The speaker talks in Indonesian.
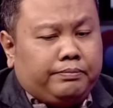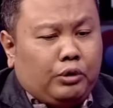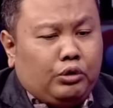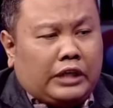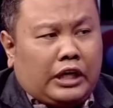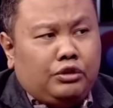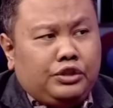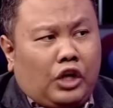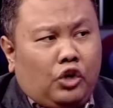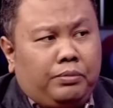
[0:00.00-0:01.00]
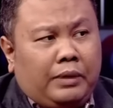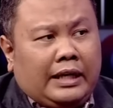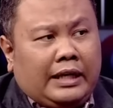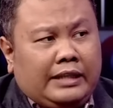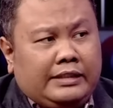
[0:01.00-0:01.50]
perlu terlalu jauh
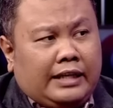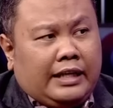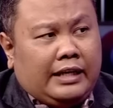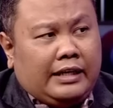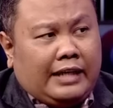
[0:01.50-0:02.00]
menganalisa